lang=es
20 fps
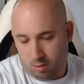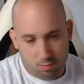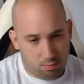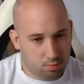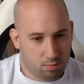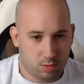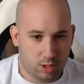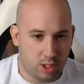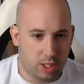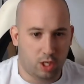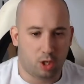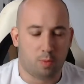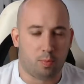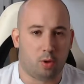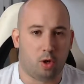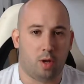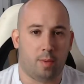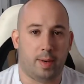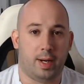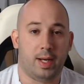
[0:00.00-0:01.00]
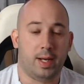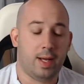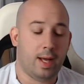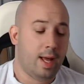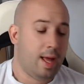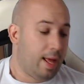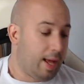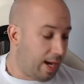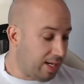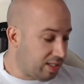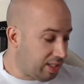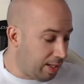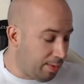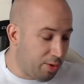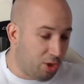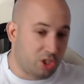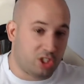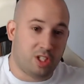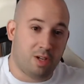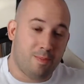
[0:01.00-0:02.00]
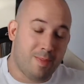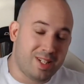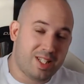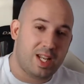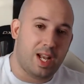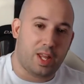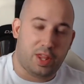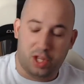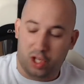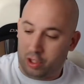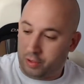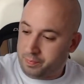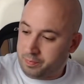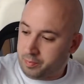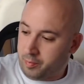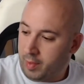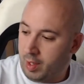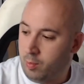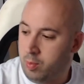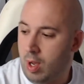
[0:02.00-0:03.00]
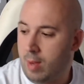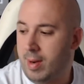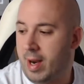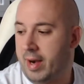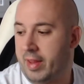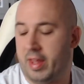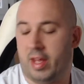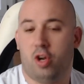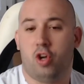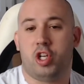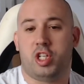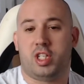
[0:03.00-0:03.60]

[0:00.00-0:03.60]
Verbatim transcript: Sin ningún problema. Así que bueno, sin más dilación, voy a hablar de Lois